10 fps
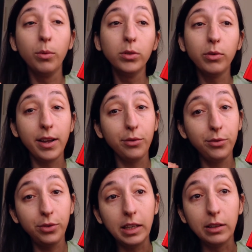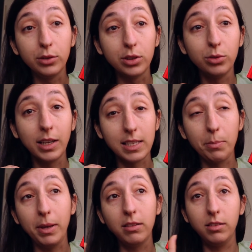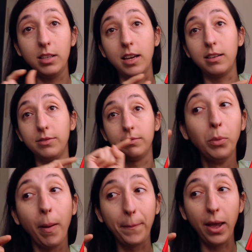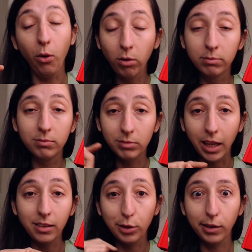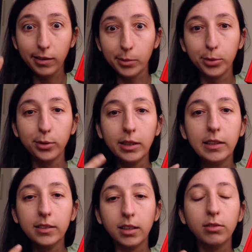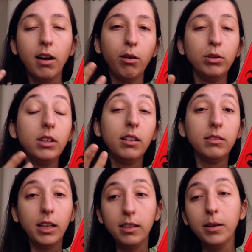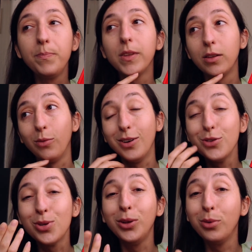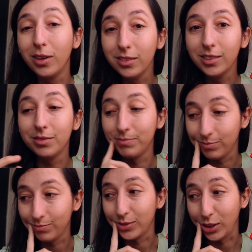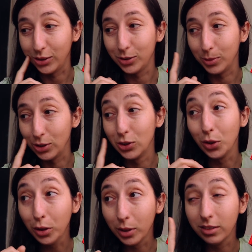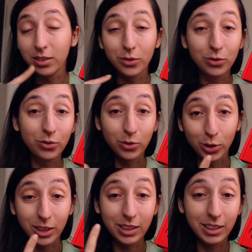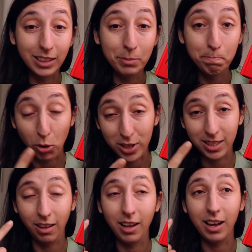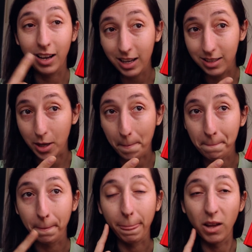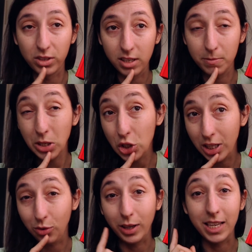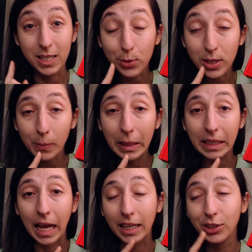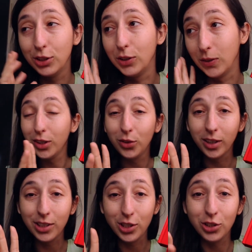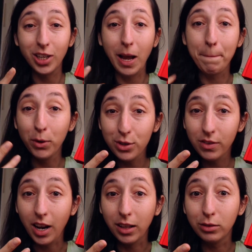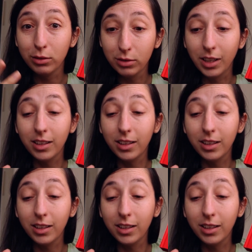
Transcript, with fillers: E como não eram filhos de um casamento que era no papel, né? Então ela acabou sendo a única herdeira. Então, aos 18 anos, Gente, imagina, 18 anos, foi imposta rainha. Vocês imaginem a responsabilidade. 18 anos a gente acabou de virar adulto,